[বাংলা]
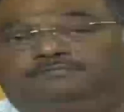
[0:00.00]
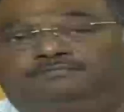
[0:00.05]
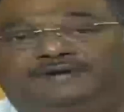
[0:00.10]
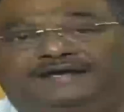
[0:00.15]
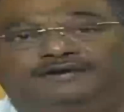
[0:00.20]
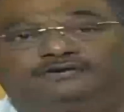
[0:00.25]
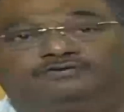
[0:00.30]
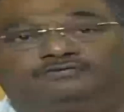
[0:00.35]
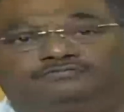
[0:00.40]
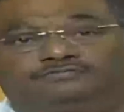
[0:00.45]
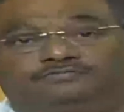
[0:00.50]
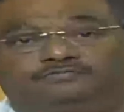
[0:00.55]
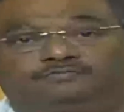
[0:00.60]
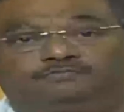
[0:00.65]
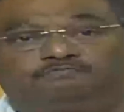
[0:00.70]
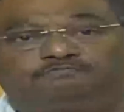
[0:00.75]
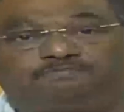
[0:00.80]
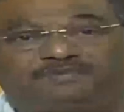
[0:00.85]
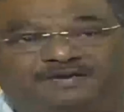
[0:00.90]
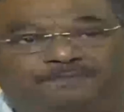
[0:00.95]
ব্যালট
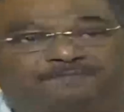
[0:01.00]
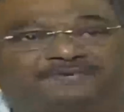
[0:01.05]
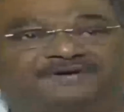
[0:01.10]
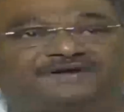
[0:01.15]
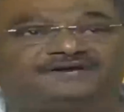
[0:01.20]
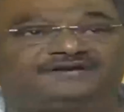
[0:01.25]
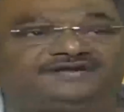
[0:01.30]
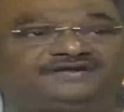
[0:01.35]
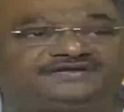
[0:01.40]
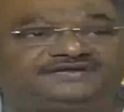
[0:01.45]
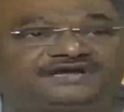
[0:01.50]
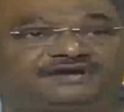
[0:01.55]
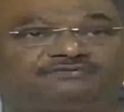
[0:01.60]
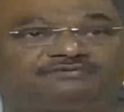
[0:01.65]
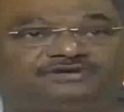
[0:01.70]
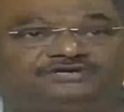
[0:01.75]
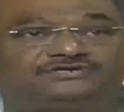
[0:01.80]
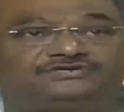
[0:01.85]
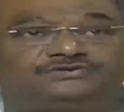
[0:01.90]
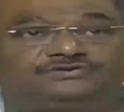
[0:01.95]
পেপার নিয়ে যাওয়া
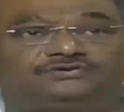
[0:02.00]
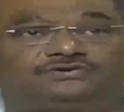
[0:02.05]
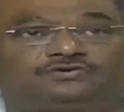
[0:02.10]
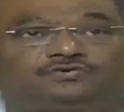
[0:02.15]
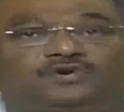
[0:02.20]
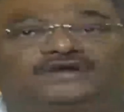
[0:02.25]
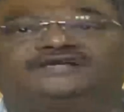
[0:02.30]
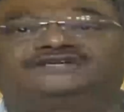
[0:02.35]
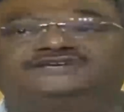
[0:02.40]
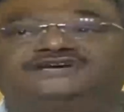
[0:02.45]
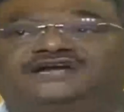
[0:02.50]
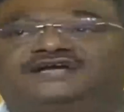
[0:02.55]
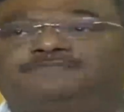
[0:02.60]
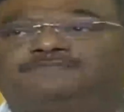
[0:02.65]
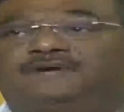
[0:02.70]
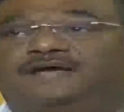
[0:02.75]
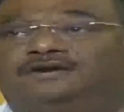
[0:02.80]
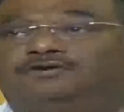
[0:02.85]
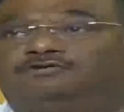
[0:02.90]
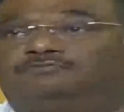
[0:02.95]
হয়েছিল কয়েক জায়গায়
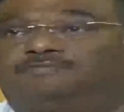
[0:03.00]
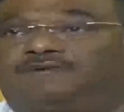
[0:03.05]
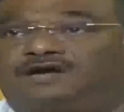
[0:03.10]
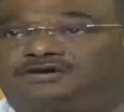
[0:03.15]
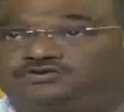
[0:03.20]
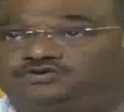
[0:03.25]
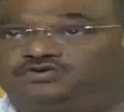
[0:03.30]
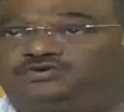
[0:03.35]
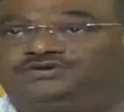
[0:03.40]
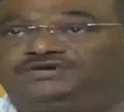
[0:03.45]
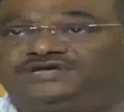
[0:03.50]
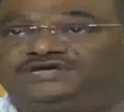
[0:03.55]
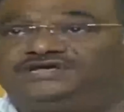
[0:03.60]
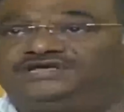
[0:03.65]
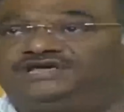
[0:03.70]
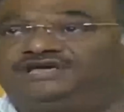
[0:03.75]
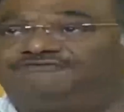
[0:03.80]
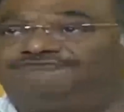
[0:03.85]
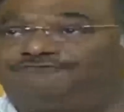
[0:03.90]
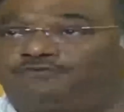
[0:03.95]
ব্যালট বাক্স নিয়ে
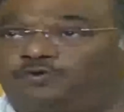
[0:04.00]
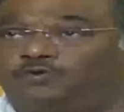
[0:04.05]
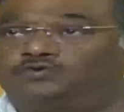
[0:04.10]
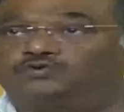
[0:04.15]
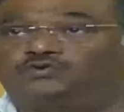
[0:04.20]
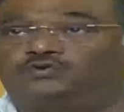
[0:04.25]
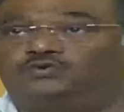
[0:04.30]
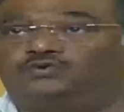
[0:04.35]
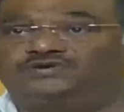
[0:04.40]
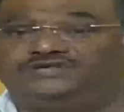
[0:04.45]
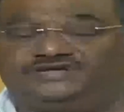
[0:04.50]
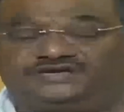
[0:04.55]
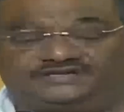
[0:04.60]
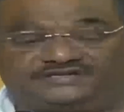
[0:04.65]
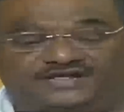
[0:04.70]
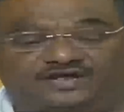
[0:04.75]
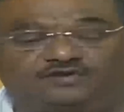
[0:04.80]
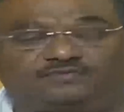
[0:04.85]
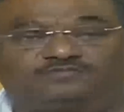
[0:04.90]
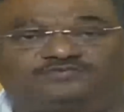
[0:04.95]
গিয়ে ভোট করিয়ে
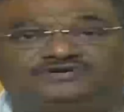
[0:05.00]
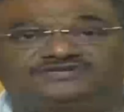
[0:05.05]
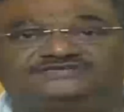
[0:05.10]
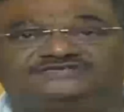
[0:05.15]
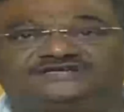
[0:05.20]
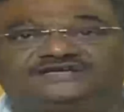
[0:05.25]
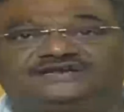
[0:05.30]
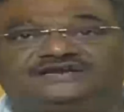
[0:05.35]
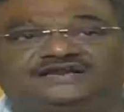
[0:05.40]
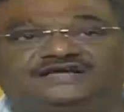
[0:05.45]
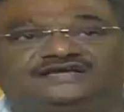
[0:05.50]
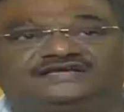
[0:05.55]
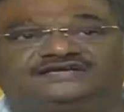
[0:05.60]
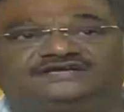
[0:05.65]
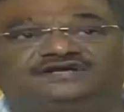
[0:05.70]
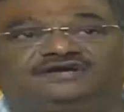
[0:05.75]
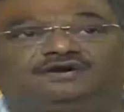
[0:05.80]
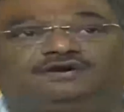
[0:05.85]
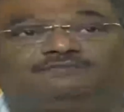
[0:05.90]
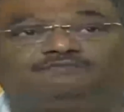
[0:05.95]
তার উপরে সিল
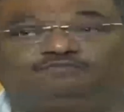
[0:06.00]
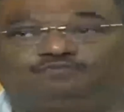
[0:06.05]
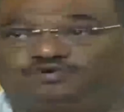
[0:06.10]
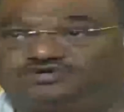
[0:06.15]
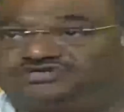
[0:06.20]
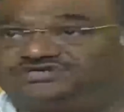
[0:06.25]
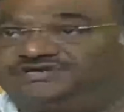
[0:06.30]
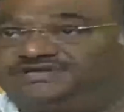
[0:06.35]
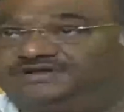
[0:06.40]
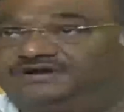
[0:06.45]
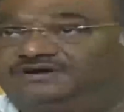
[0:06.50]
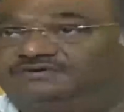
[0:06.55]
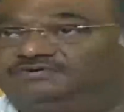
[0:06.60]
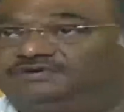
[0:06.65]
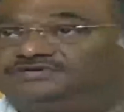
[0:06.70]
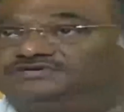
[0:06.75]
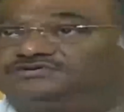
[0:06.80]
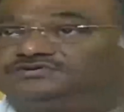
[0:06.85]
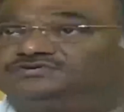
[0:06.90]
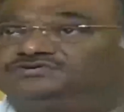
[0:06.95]
লাগিয়ে বসিয়ে দেওয়া
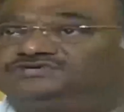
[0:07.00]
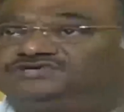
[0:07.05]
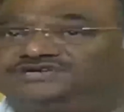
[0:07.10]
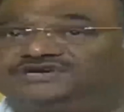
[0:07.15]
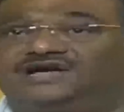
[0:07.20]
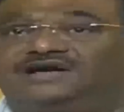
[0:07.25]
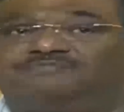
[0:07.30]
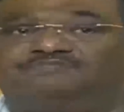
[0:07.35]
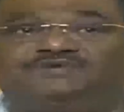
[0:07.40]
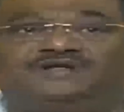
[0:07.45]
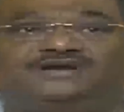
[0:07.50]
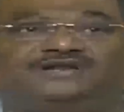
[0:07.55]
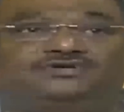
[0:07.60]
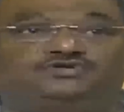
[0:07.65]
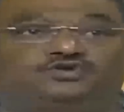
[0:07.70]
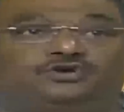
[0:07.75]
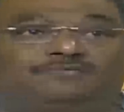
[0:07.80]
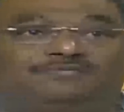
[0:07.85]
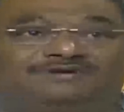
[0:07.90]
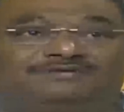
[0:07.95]
হয়েছিল সেটা আপনারা
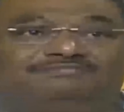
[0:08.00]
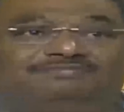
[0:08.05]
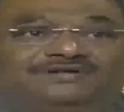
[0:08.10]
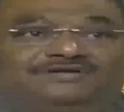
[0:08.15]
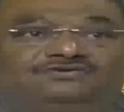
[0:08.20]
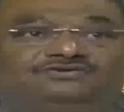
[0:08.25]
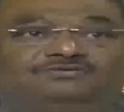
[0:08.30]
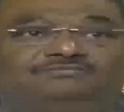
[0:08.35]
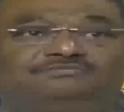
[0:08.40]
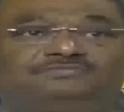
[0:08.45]
সংবাদ মাধ্যম